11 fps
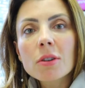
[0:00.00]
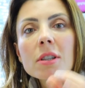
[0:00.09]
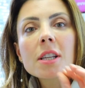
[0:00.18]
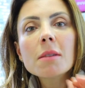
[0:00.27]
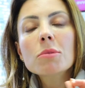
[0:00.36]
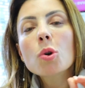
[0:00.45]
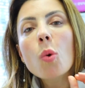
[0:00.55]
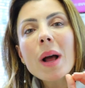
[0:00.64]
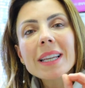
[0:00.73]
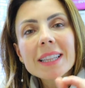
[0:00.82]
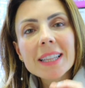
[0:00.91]
nós termos
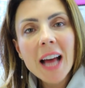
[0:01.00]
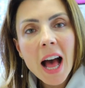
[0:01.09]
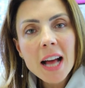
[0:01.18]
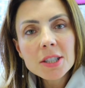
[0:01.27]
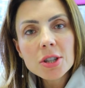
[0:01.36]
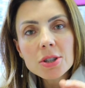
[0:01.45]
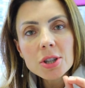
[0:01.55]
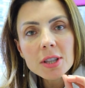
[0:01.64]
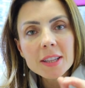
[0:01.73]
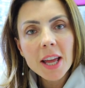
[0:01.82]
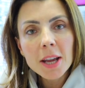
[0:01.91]
qualidade de
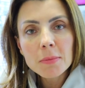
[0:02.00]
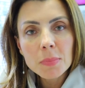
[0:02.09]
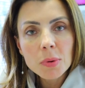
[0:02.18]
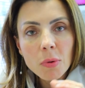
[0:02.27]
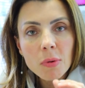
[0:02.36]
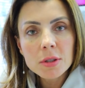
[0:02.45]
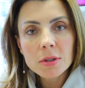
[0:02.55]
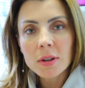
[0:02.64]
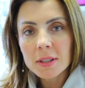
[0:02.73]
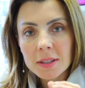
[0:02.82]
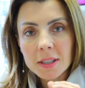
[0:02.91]
tempo com as nossas